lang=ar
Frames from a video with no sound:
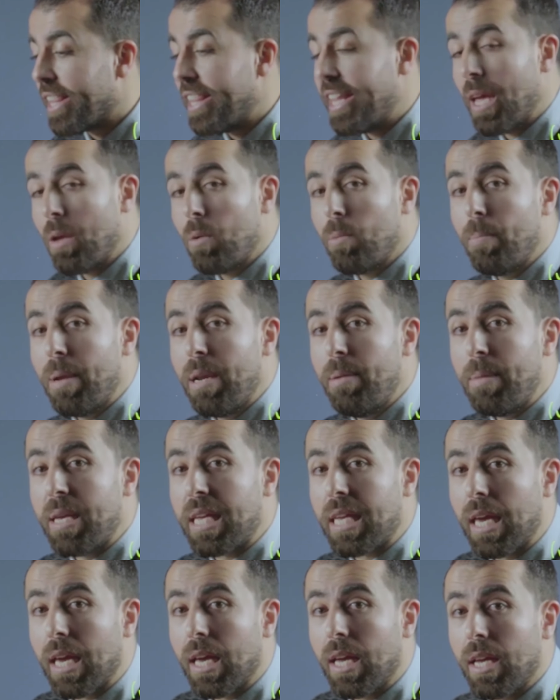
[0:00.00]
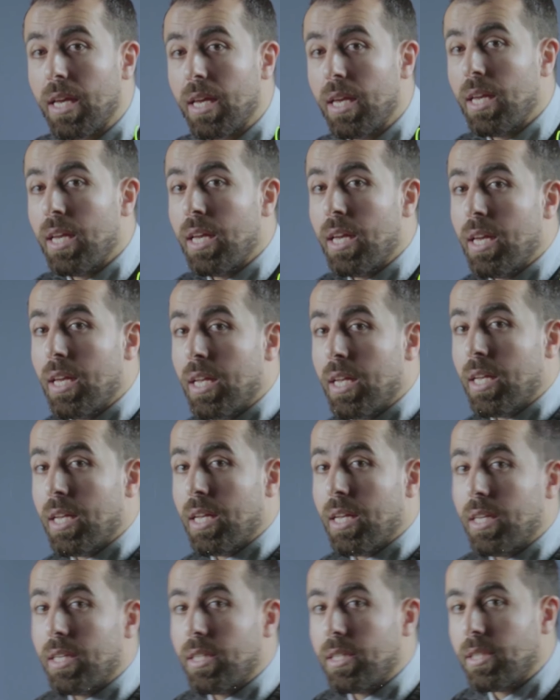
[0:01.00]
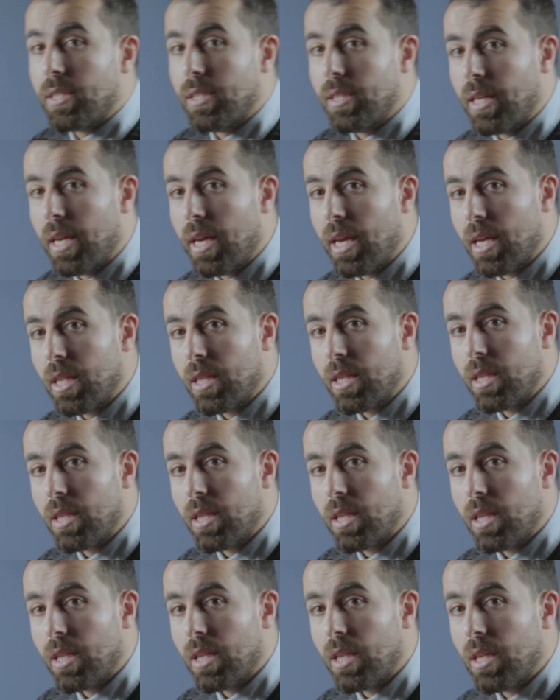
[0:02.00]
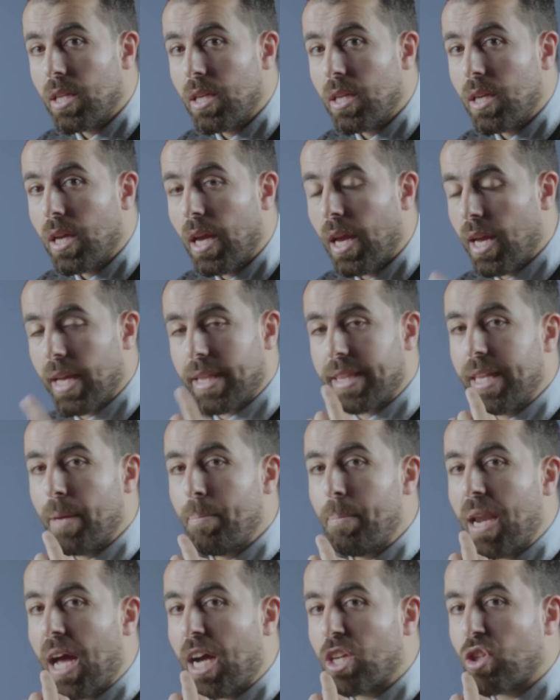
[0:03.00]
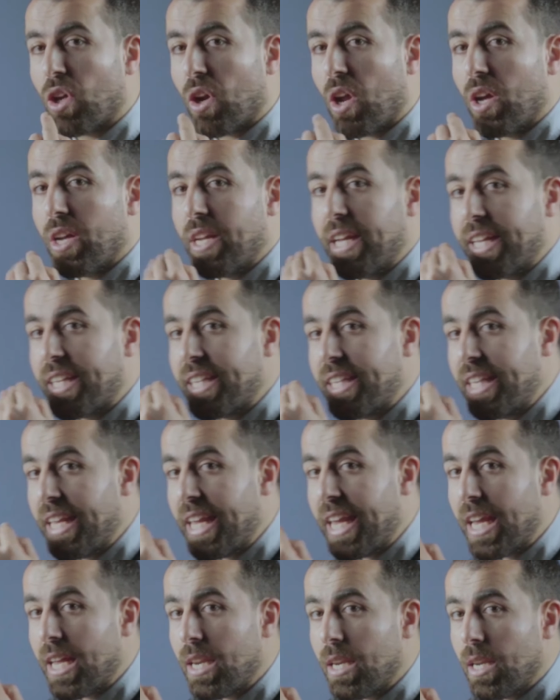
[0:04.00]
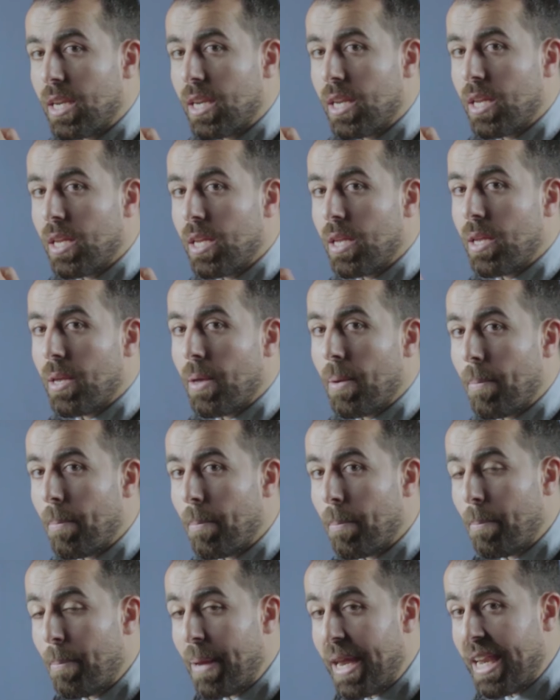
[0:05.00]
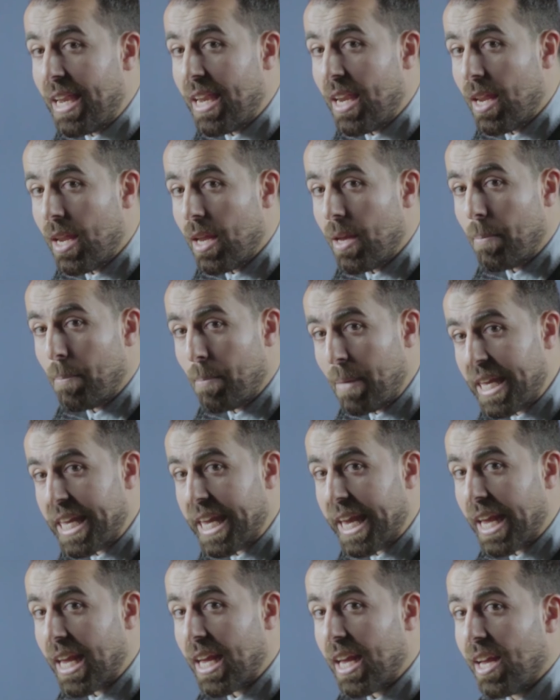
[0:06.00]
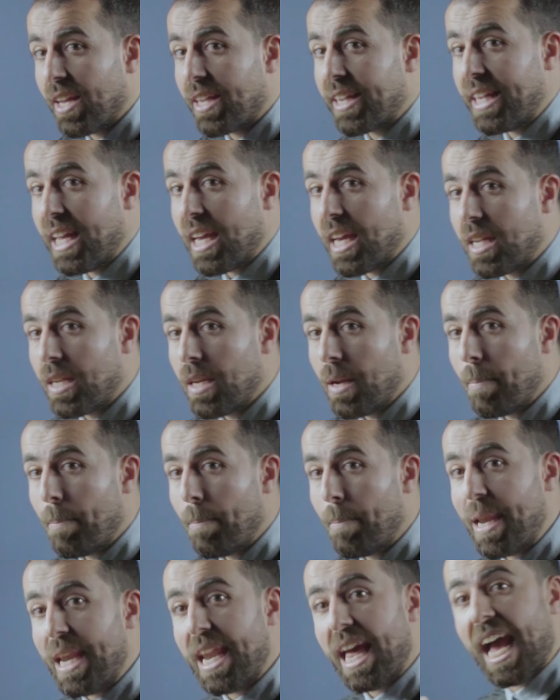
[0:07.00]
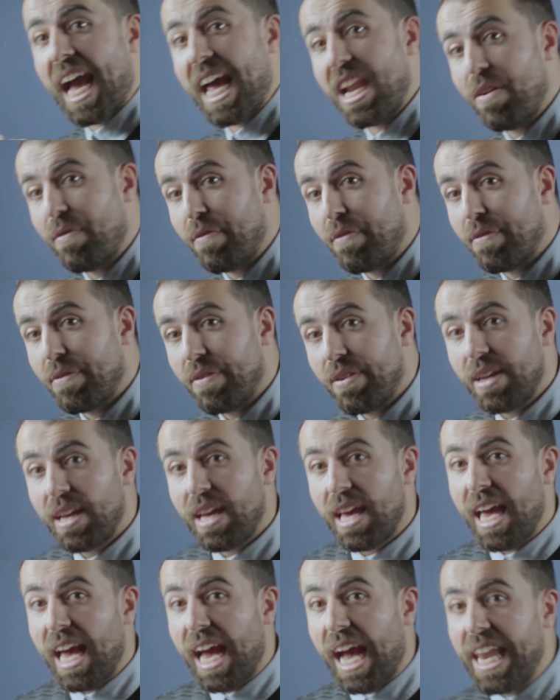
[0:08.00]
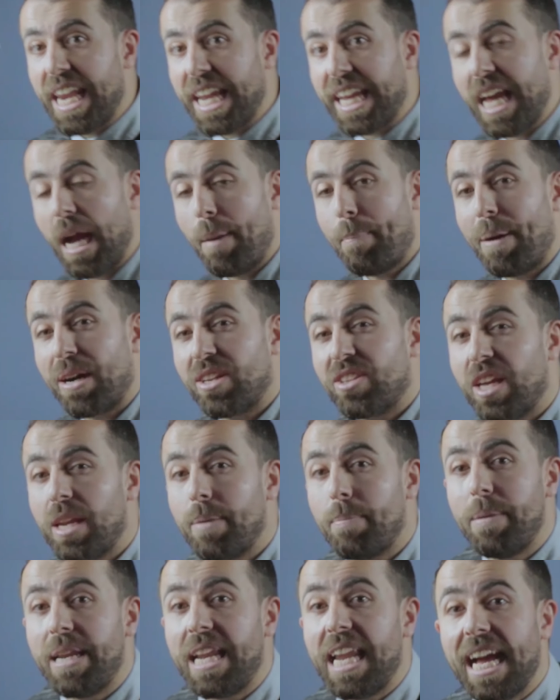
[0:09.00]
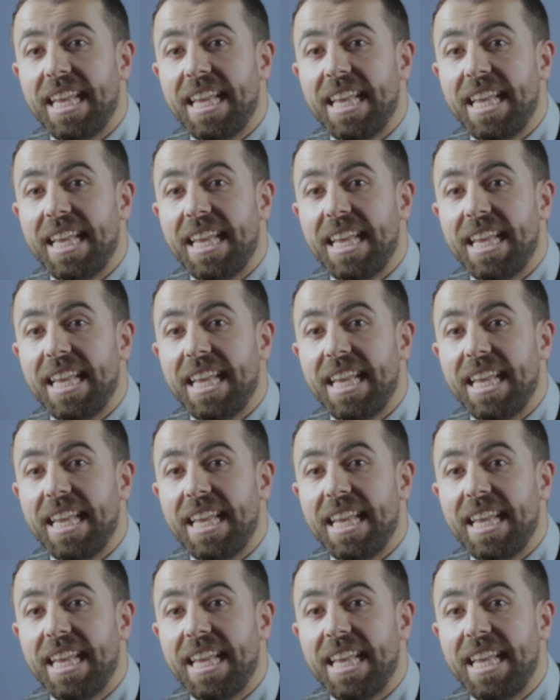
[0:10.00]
بالمية 2 2 آه، بالعشرة 2 بالمية 2 بالألف أنا قاعد بقترب من